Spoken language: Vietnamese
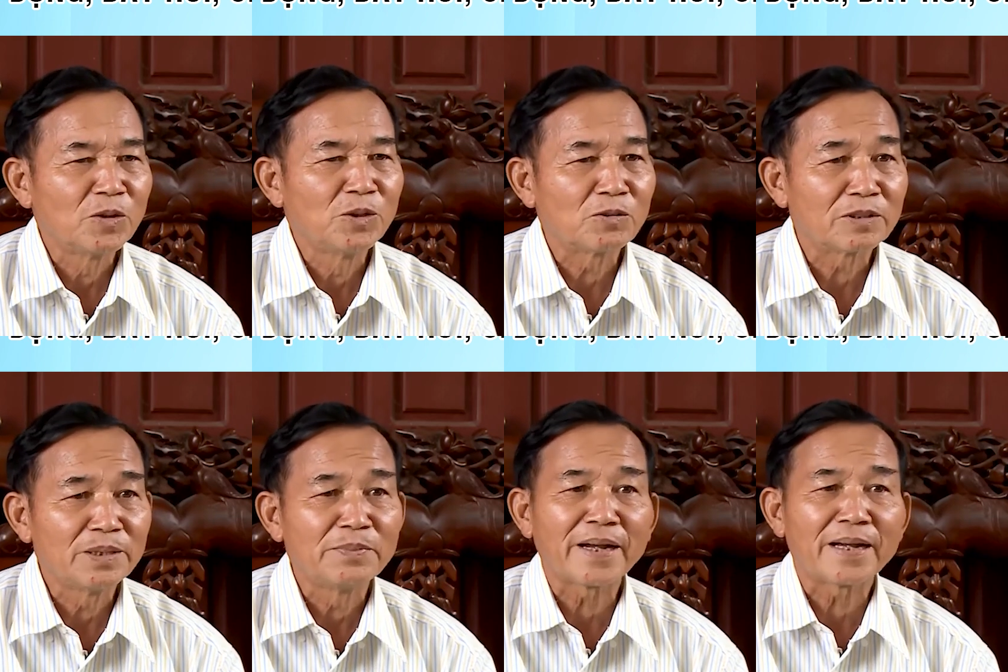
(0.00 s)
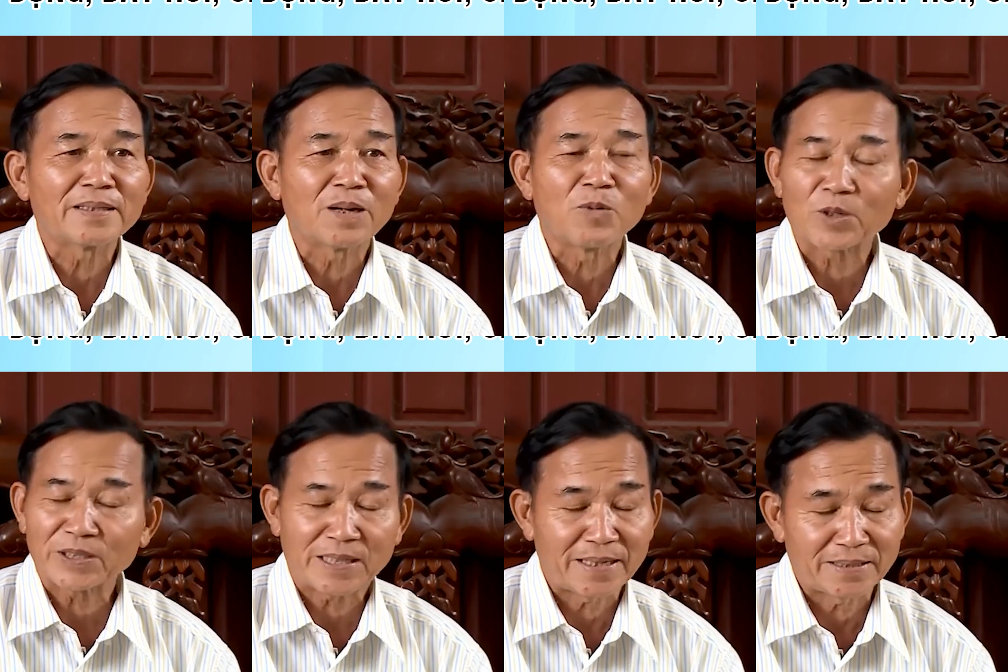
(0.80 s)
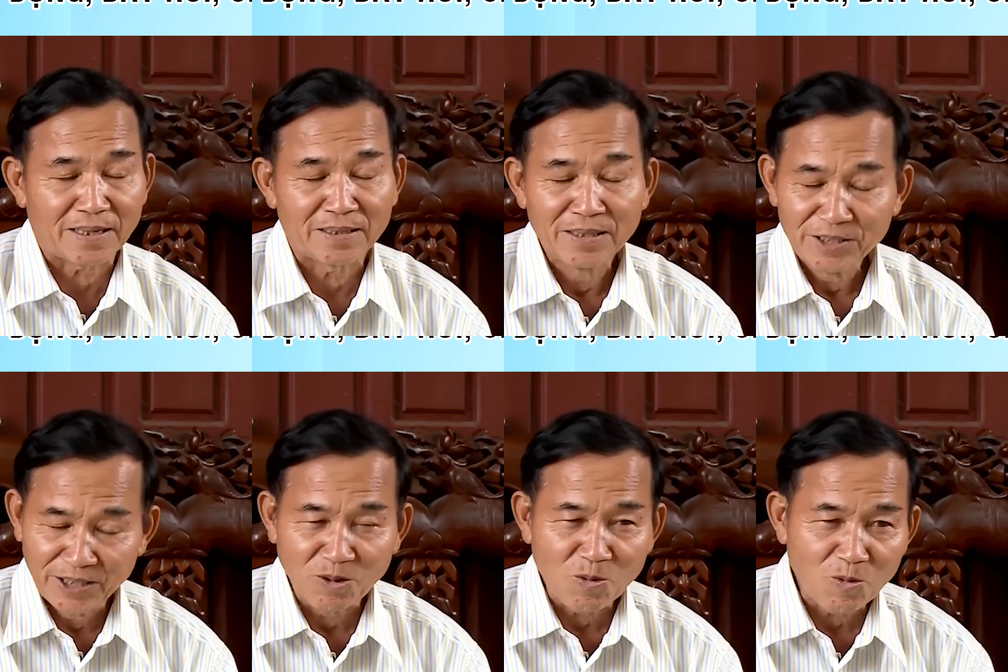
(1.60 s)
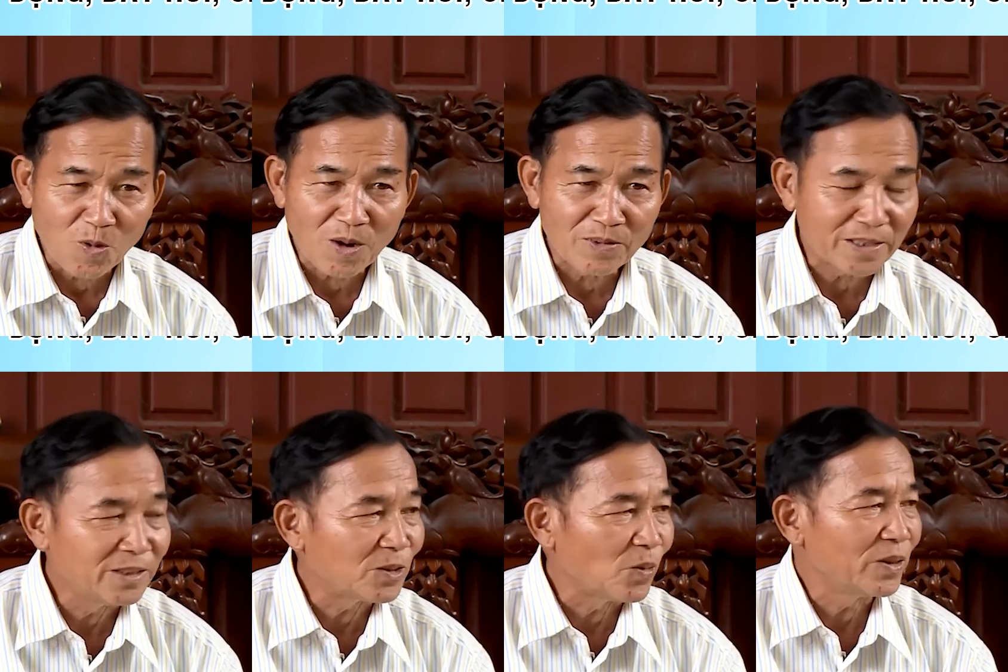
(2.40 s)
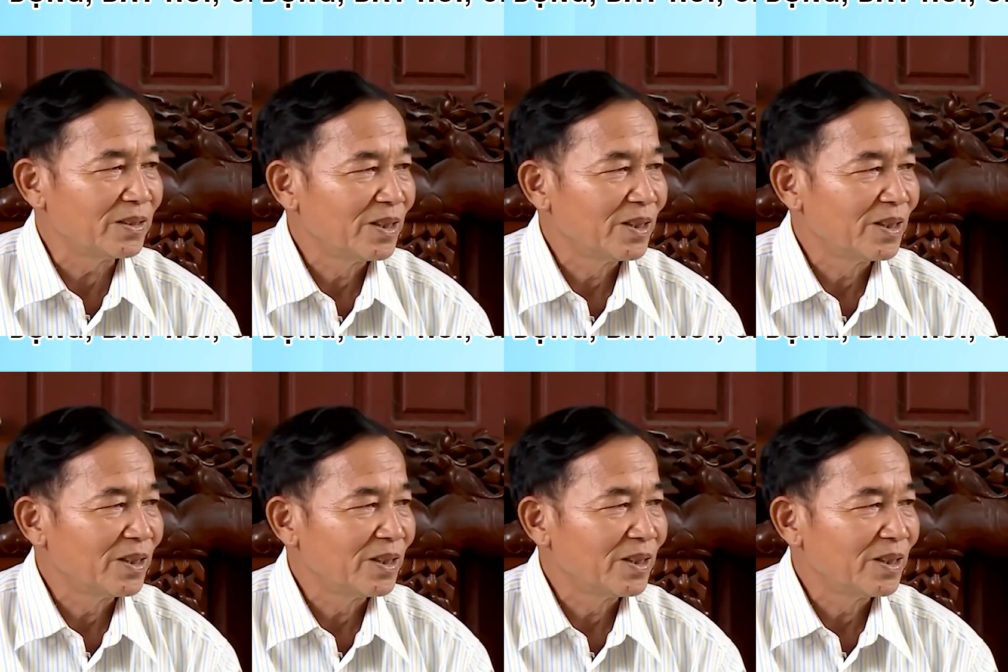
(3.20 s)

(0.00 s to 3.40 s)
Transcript: đôi lúc có khi 12 giờ 1 giờ 2 giờ chiều cũng có mà khi tối